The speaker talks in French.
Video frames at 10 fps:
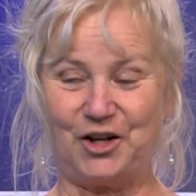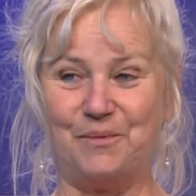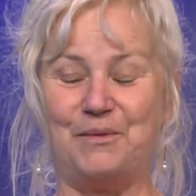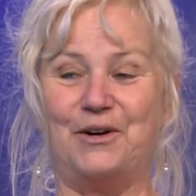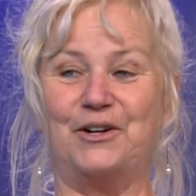
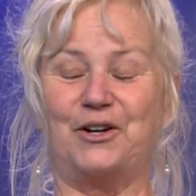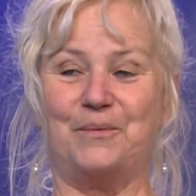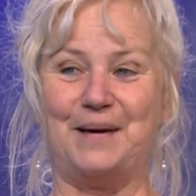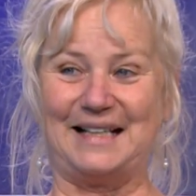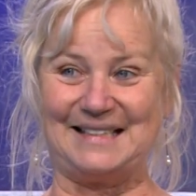comme, euh,
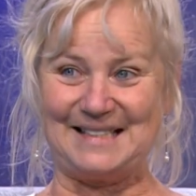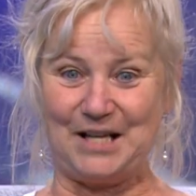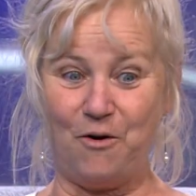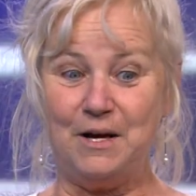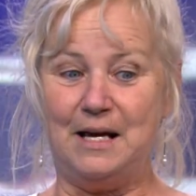comme
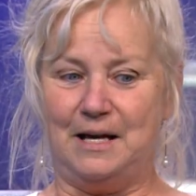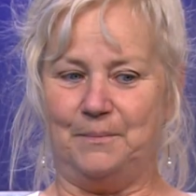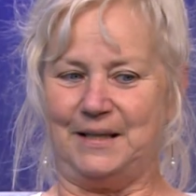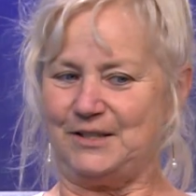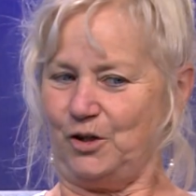action
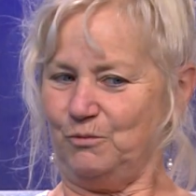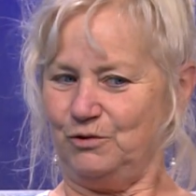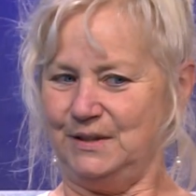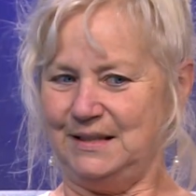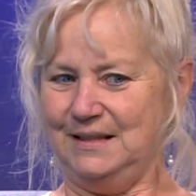parce que, comme
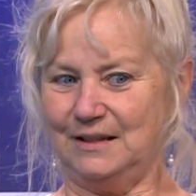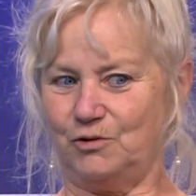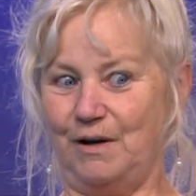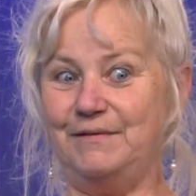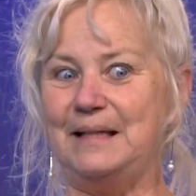je vous dis, ils
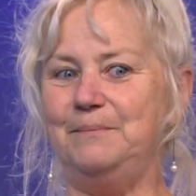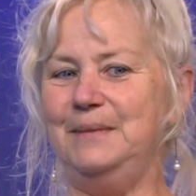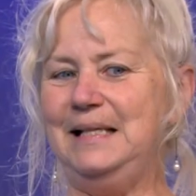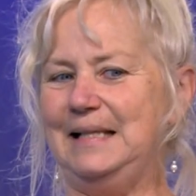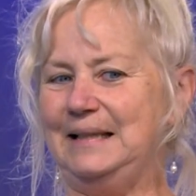reçoivent des
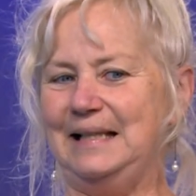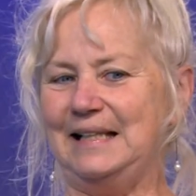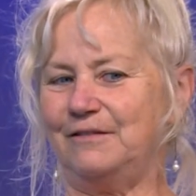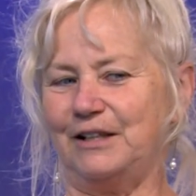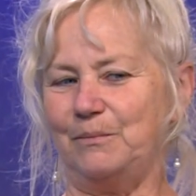milliers de
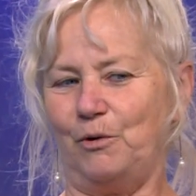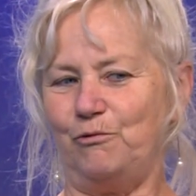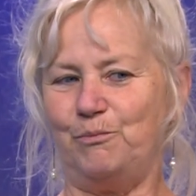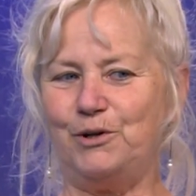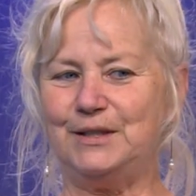lettres. qui ils ne
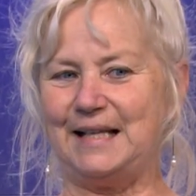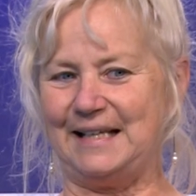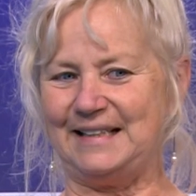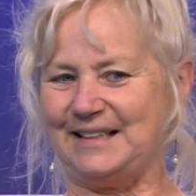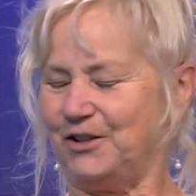peuvent pas
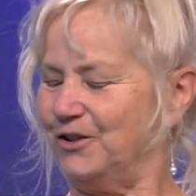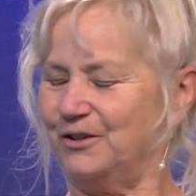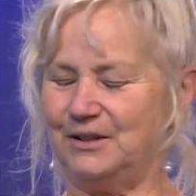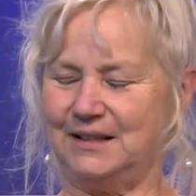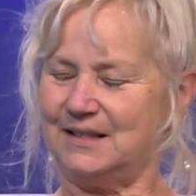taire,
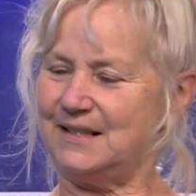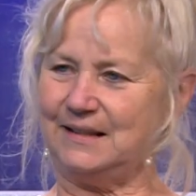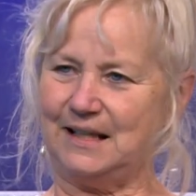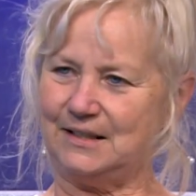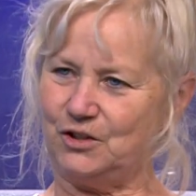
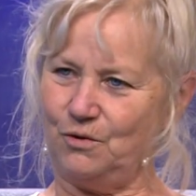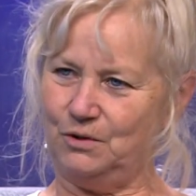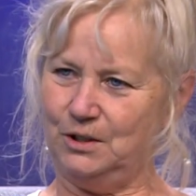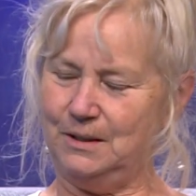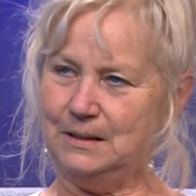cette
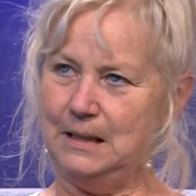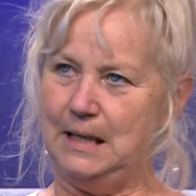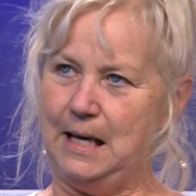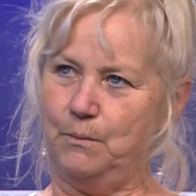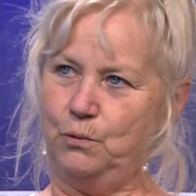action-là.
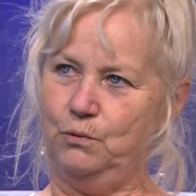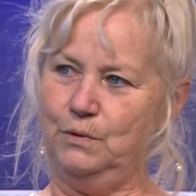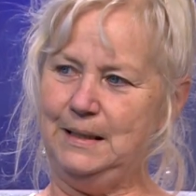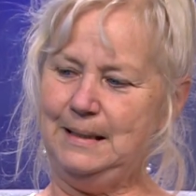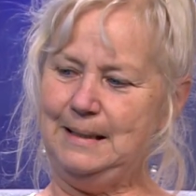
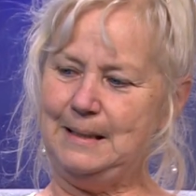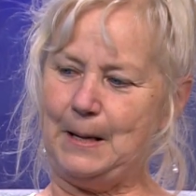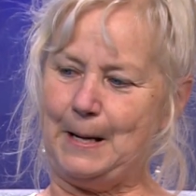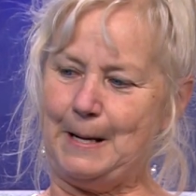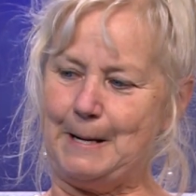Puis,
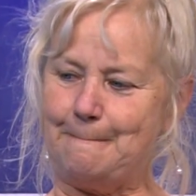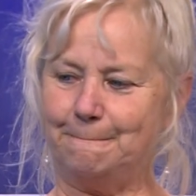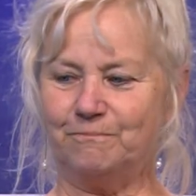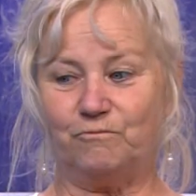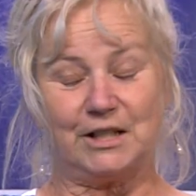
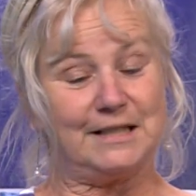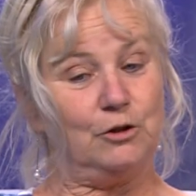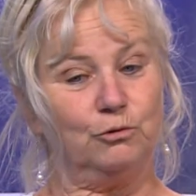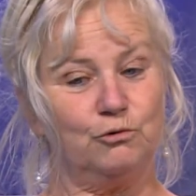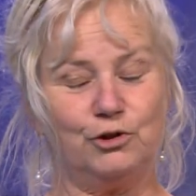fait ça
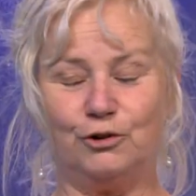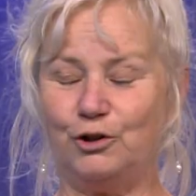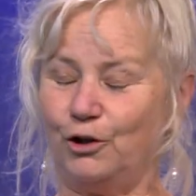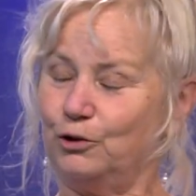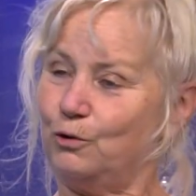a toutes sortes
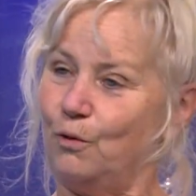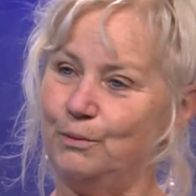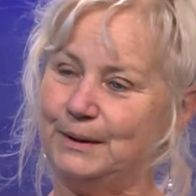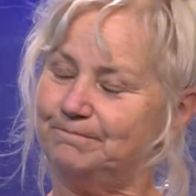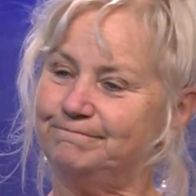de retombées.